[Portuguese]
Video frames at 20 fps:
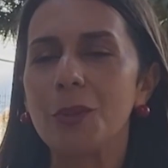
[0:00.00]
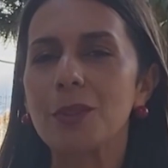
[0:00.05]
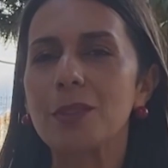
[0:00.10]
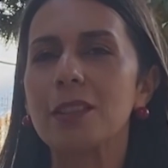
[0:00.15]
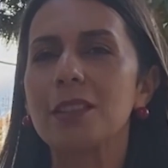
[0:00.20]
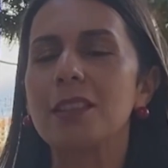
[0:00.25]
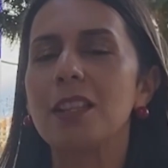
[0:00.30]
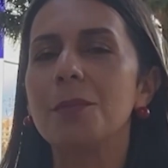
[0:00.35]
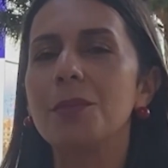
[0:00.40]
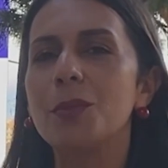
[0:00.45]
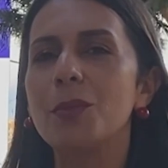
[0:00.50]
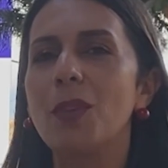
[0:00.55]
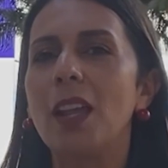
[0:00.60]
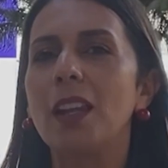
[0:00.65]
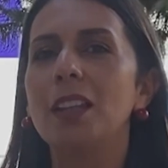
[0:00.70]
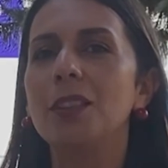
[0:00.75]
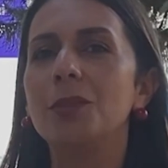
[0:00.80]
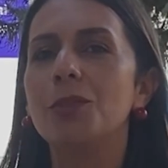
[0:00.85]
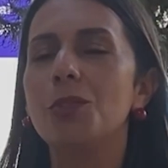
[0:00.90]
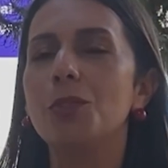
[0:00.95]
nós estamos estamos
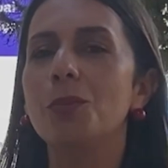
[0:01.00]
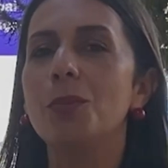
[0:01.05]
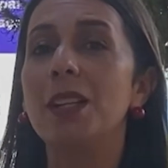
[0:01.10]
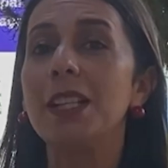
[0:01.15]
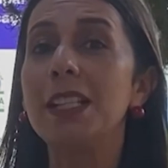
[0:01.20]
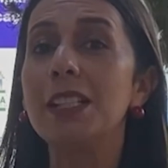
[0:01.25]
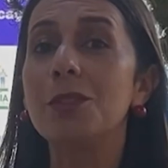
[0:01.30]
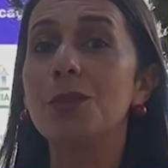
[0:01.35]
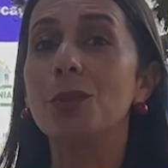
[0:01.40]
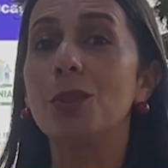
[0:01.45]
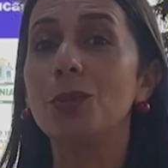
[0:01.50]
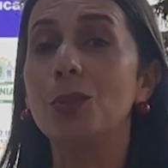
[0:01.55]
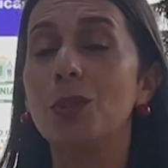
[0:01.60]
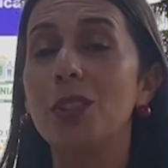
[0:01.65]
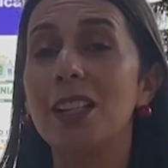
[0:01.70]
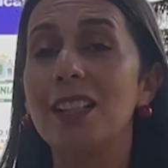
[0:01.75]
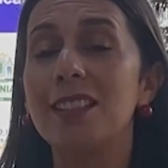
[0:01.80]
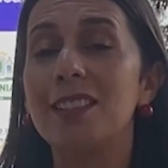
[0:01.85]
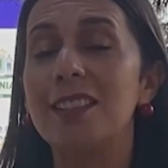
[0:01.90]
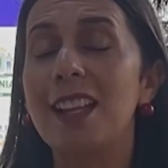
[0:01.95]
falando de uma
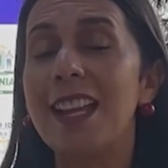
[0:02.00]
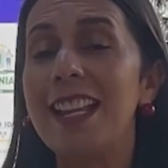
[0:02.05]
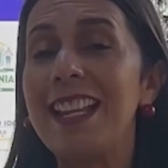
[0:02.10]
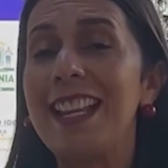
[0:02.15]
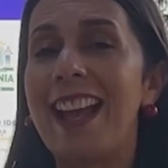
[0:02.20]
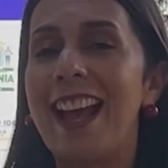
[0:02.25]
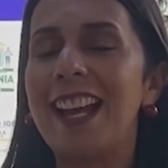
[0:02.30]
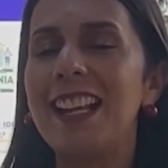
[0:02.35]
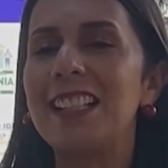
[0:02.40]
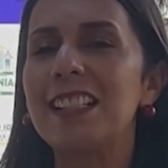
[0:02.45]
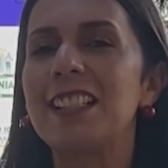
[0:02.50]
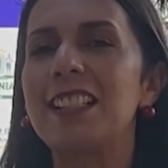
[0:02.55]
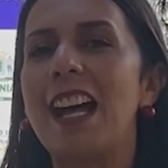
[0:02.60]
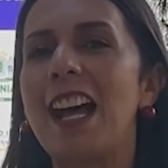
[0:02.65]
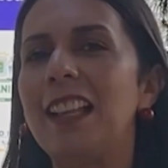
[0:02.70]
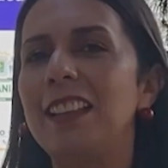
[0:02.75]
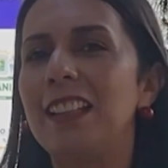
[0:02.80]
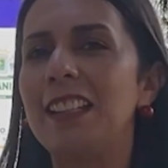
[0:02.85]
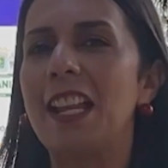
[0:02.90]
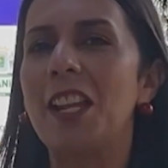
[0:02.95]
estrutura que está
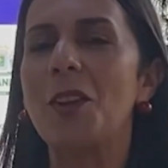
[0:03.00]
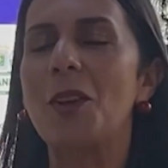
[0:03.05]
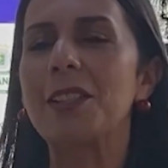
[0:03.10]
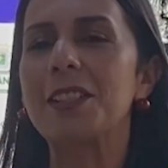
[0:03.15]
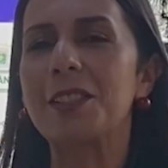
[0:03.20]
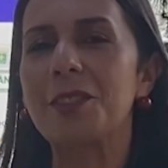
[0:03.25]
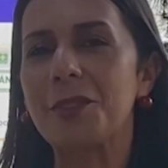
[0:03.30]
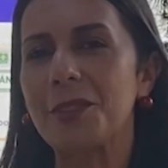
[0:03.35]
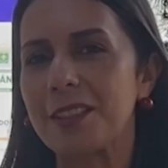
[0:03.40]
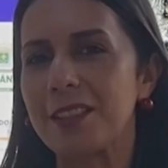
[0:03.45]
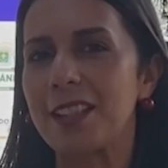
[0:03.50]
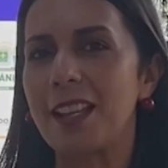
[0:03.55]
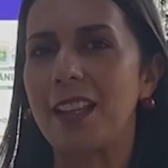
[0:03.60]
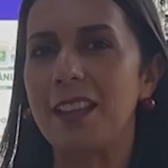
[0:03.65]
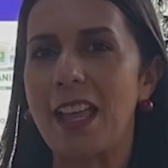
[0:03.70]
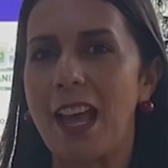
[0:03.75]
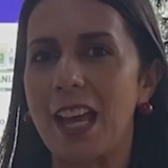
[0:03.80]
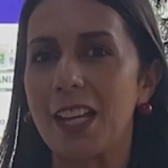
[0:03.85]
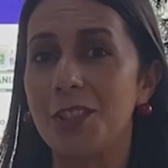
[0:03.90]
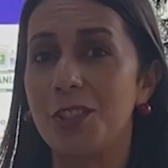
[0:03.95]
enraizada na nossa
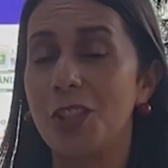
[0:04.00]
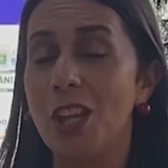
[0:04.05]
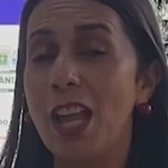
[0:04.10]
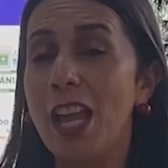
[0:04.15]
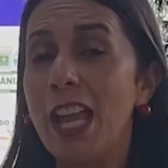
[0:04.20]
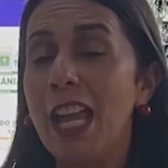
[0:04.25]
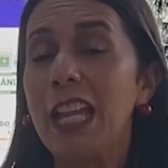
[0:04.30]
sociedade